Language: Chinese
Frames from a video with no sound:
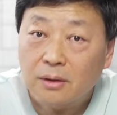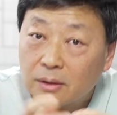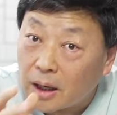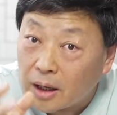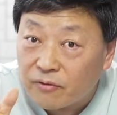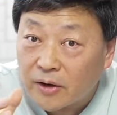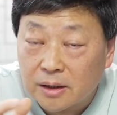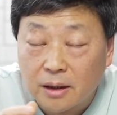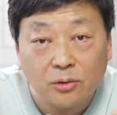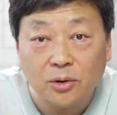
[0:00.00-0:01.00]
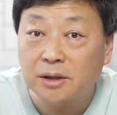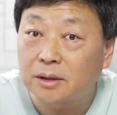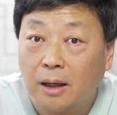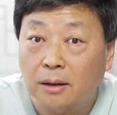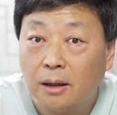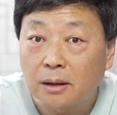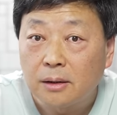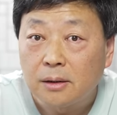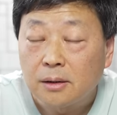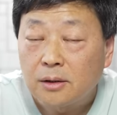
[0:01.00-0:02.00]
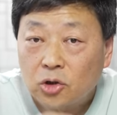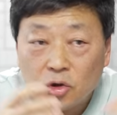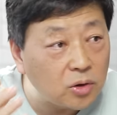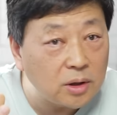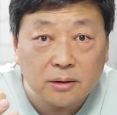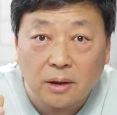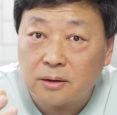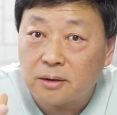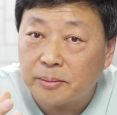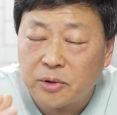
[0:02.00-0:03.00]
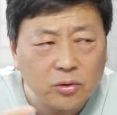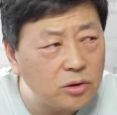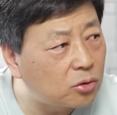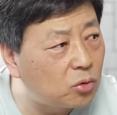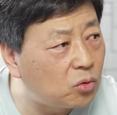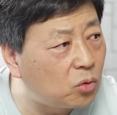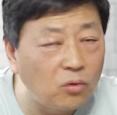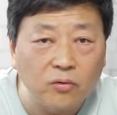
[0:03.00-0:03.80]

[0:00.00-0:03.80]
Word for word: 那要发现很多其他的。说那当时他们有个叫东